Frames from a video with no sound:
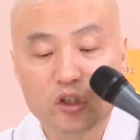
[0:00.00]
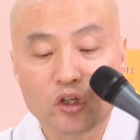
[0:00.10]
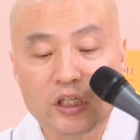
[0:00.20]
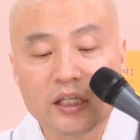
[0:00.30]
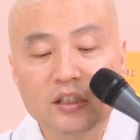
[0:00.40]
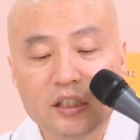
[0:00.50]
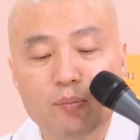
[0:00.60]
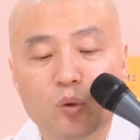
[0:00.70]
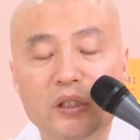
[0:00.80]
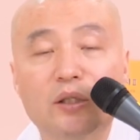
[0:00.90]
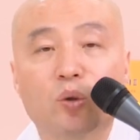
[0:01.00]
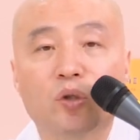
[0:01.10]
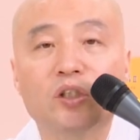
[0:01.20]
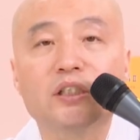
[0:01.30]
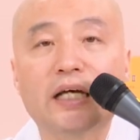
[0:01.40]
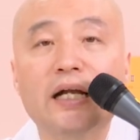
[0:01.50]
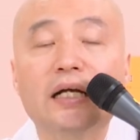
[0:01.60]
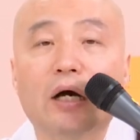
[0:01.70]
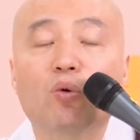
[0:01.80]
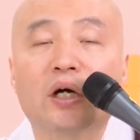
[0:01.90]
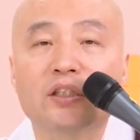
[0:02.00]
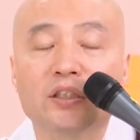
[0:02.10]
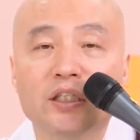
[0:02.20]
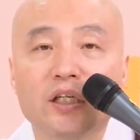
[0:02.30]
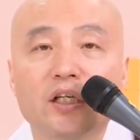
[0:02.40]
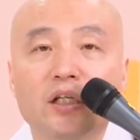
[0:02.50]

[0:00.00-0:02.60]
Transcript: 여기에 있는 이 보살도를 잘 갖고 갔는지